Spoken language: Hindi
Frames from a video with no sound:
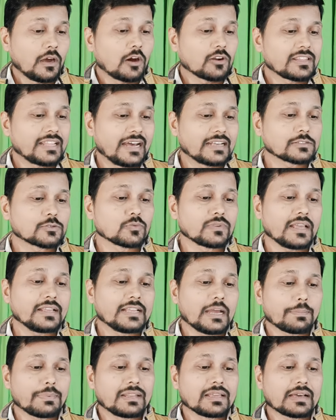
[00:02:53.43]
और ध्यान सुनना
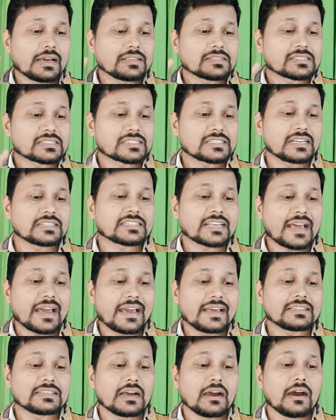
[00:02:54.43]
यहाँ पर लिखा है सच
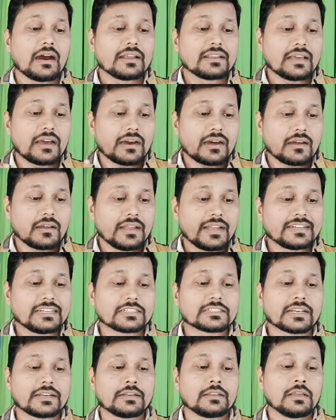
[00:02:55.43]
एज
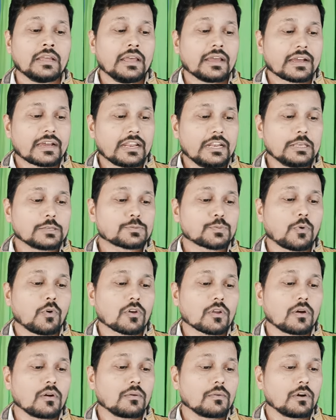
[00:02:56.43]
अनएडिटेड क्लिप
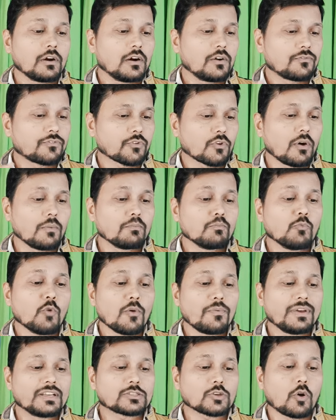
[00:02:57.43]
फॉरम फ्रॉम
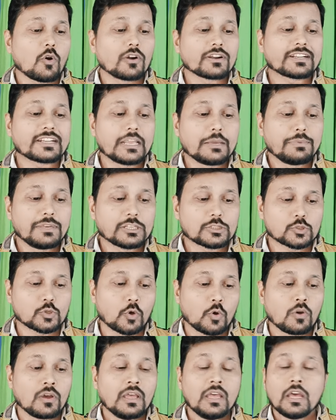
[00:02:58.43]
मूवीज और टीवी
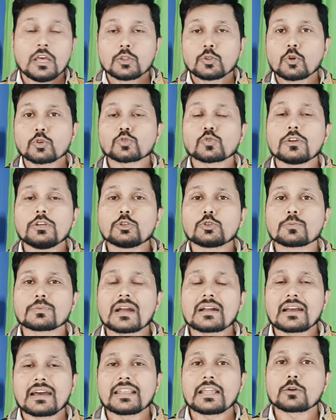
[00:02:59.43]
शो दोस्तों यूट्यूब
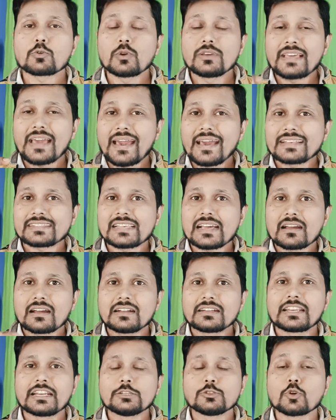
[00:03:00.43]
का कहना कोई ऐसा
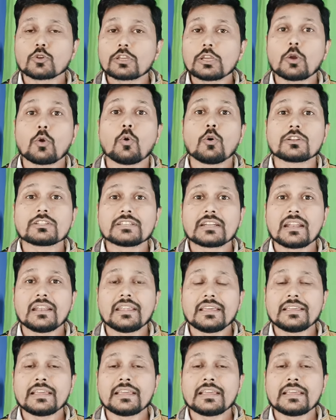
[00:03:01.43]
कंटेंट जो कि ओरिजिनल